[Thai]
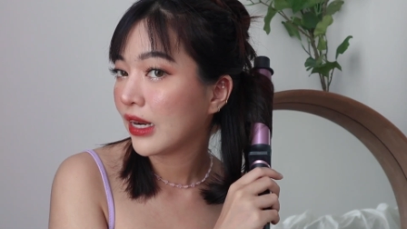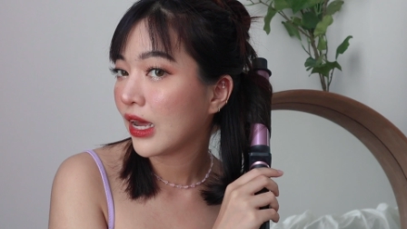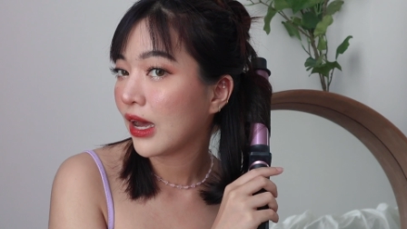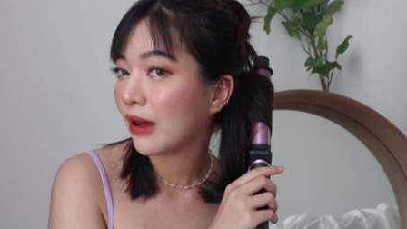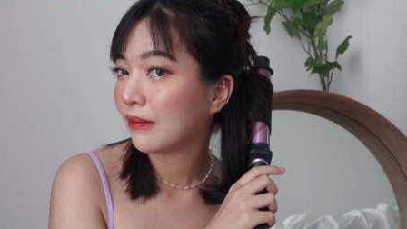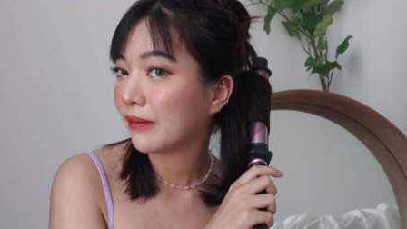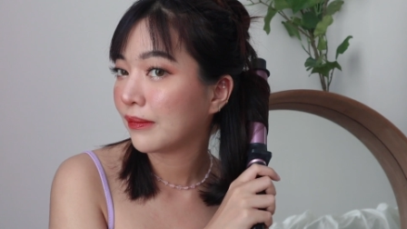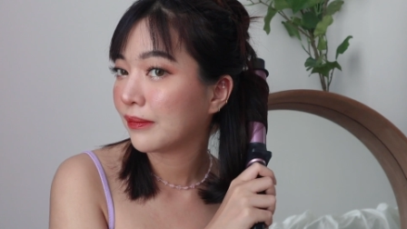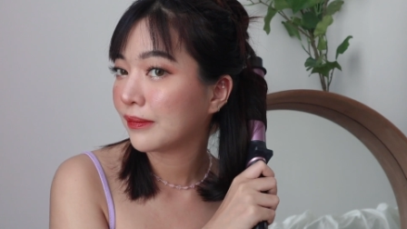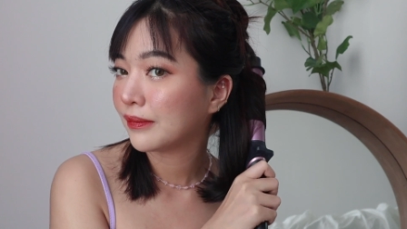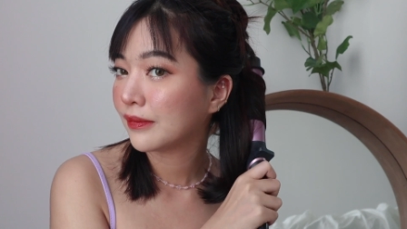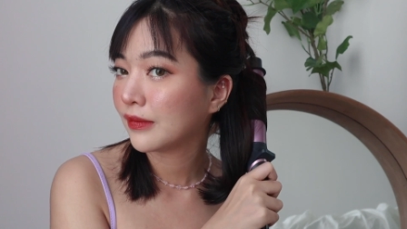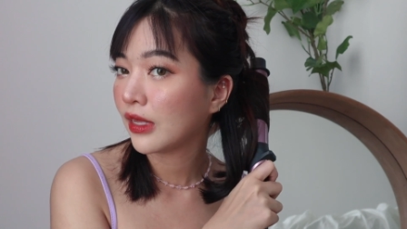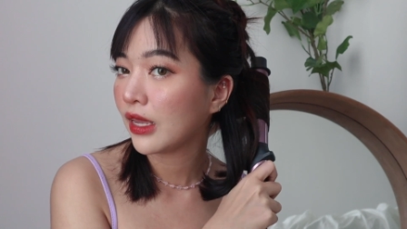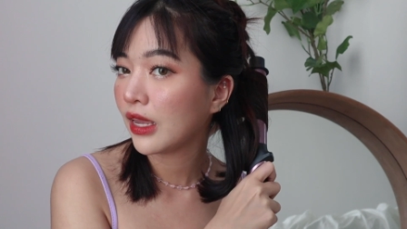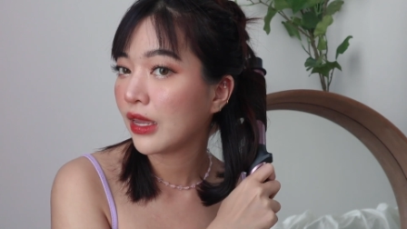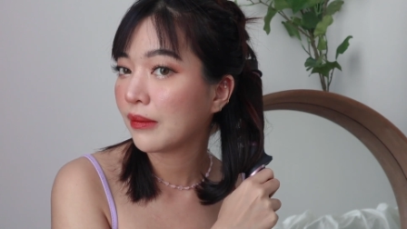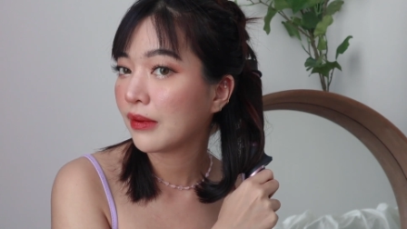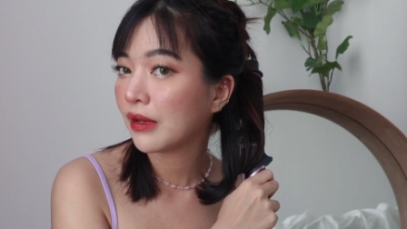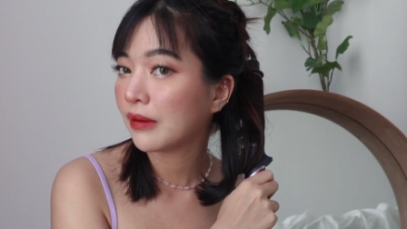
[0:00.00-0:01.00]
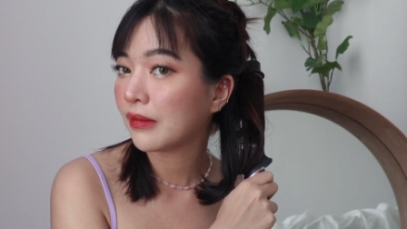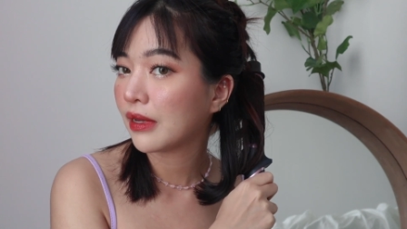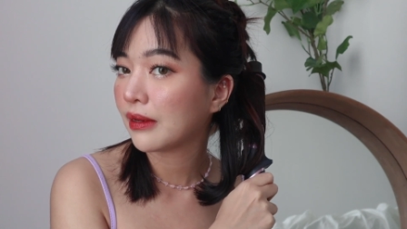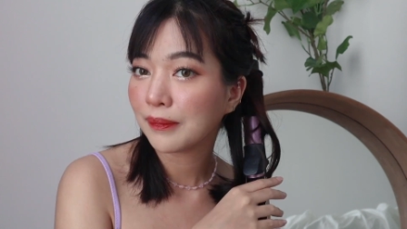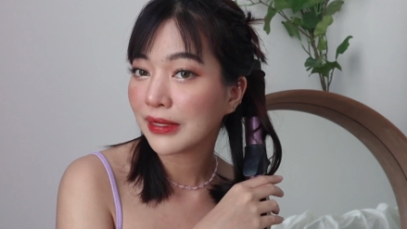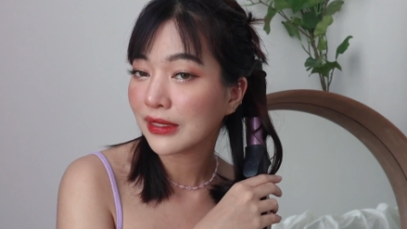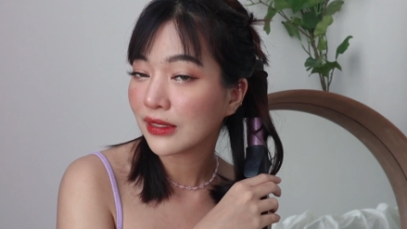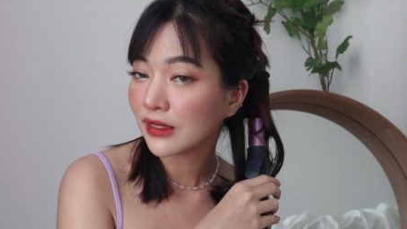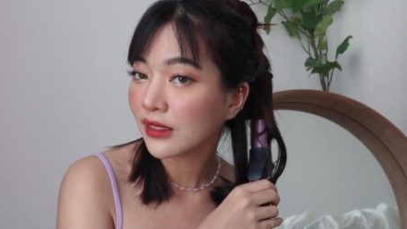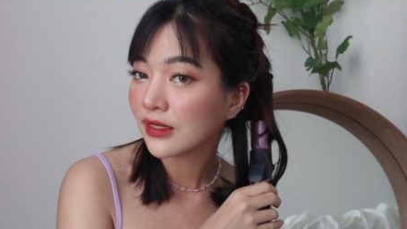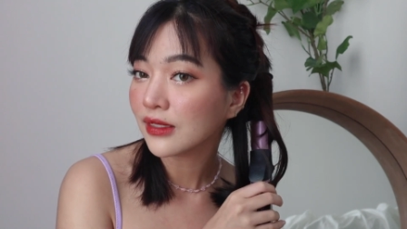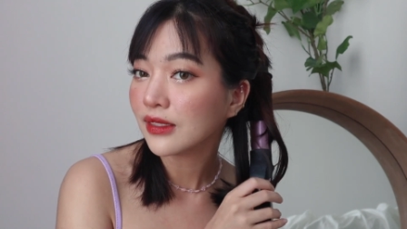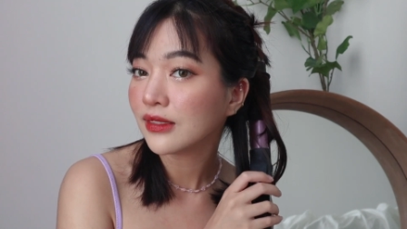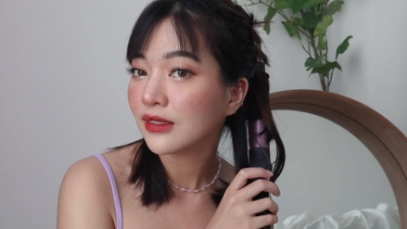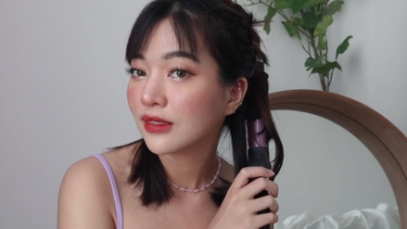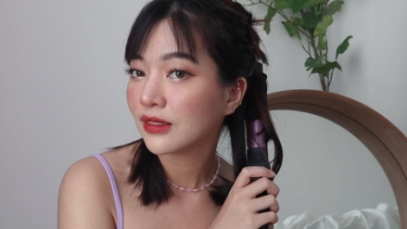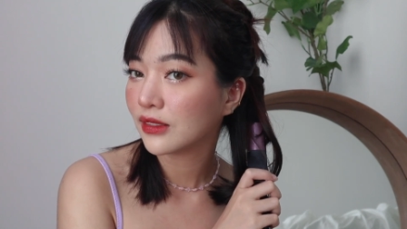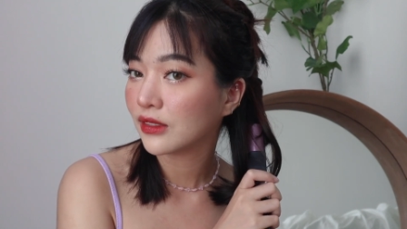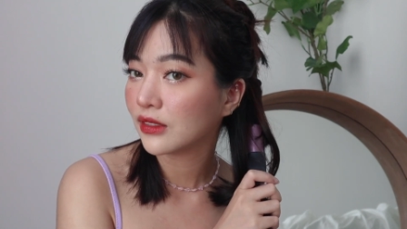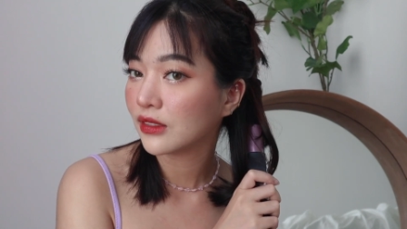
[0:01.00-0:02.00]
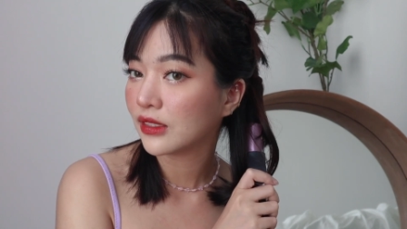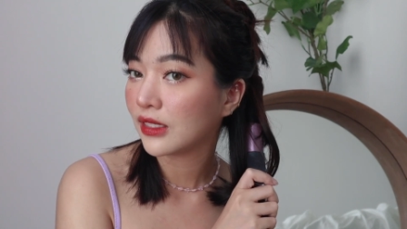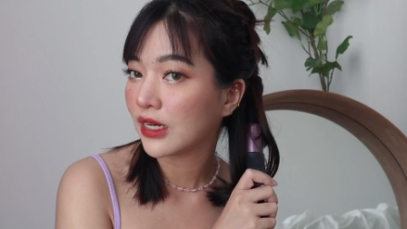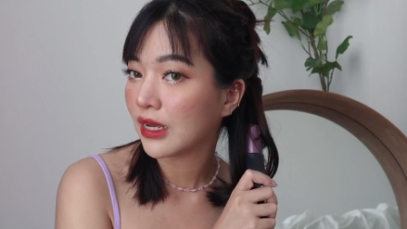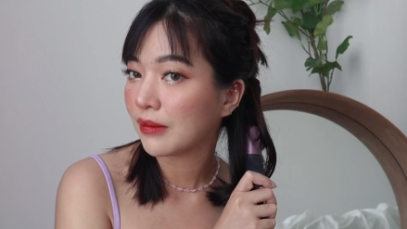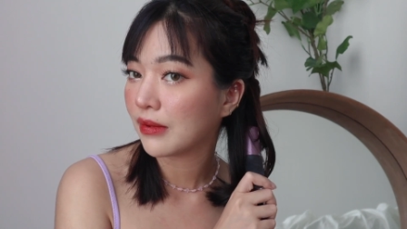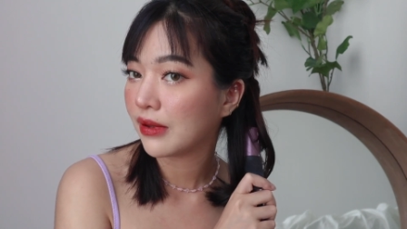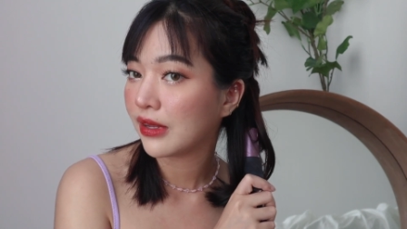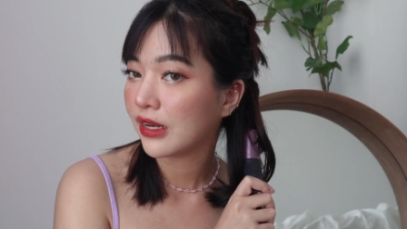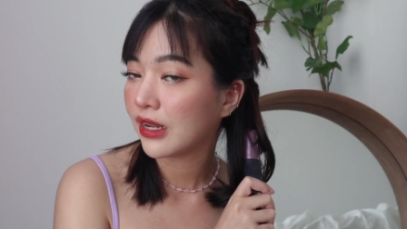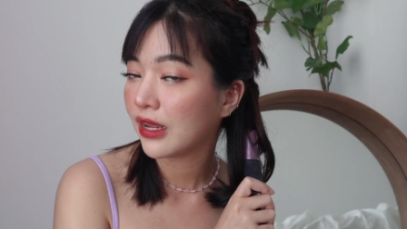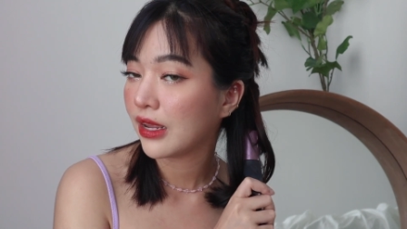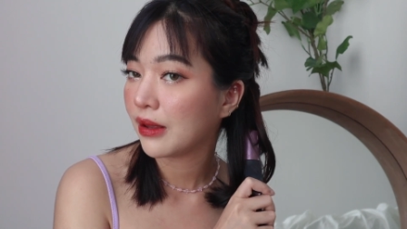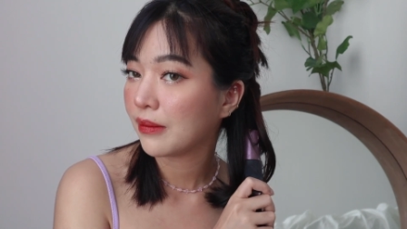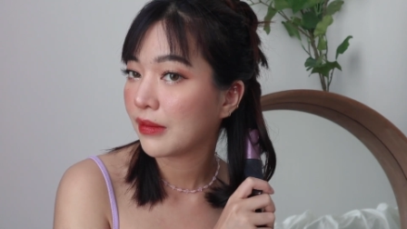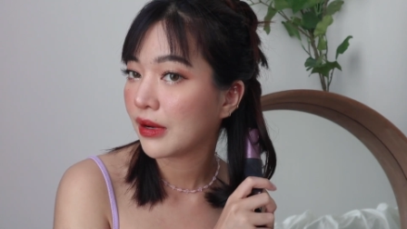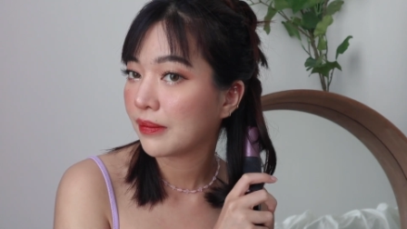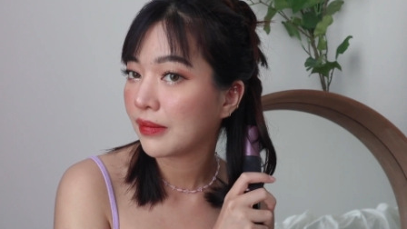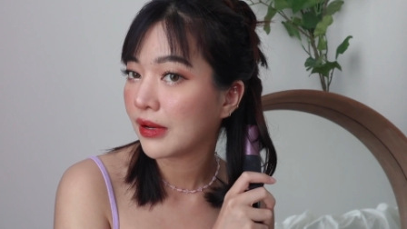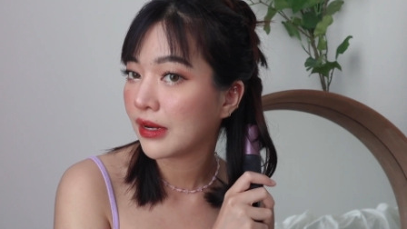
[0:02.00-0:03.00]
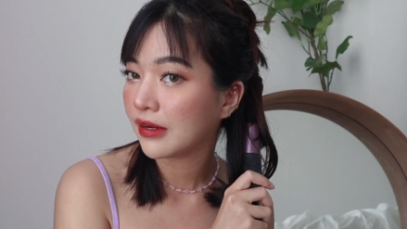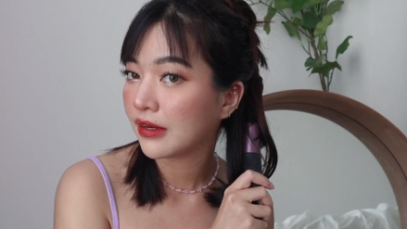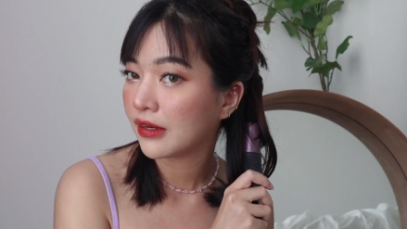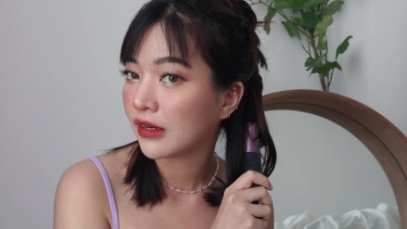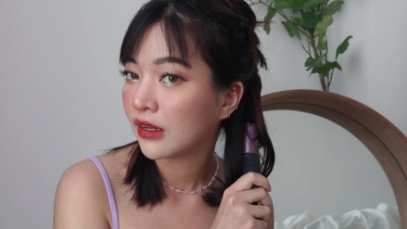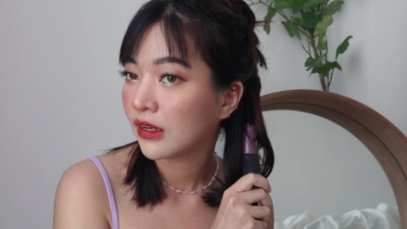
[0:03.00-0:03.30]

ทำให้มันแบบเป็นคลื่นเฉยๆนะไม่ได้ให้มันเป็น